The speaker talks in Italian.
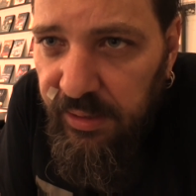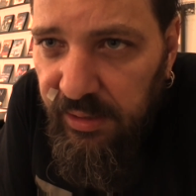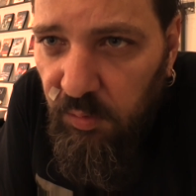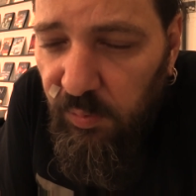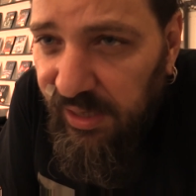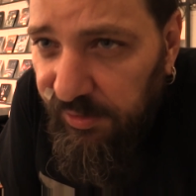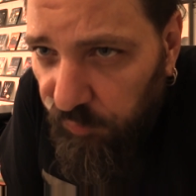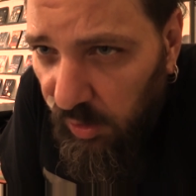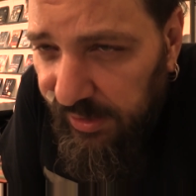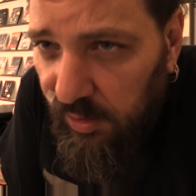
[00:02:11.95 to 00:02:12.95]
eh, quella che
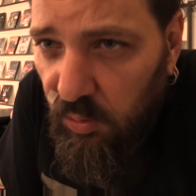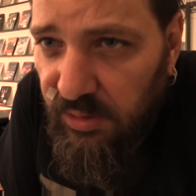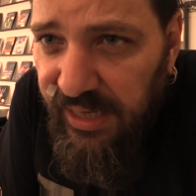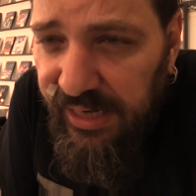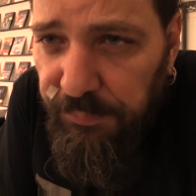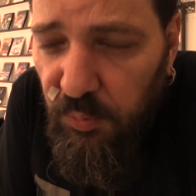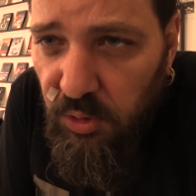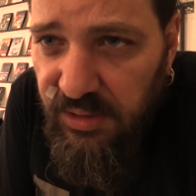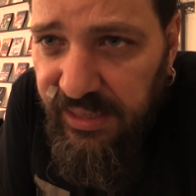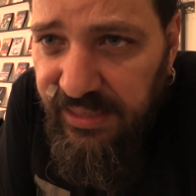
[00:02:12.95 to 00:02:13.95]
vuole raccontare
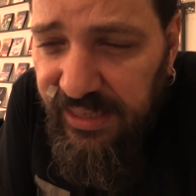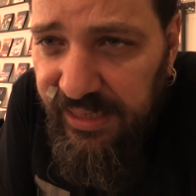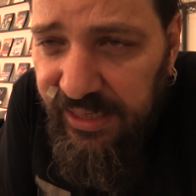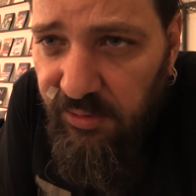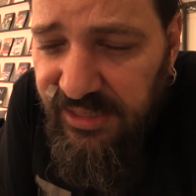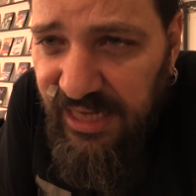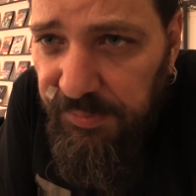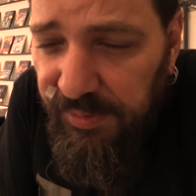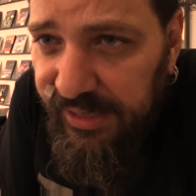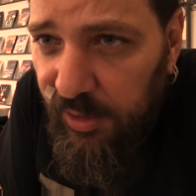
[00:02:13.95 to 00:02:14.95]
appunto scritta da Chiaro
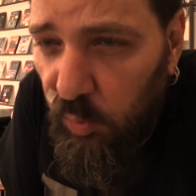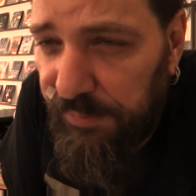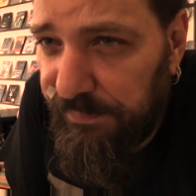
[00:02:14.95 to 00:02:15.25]
Stami ma che lui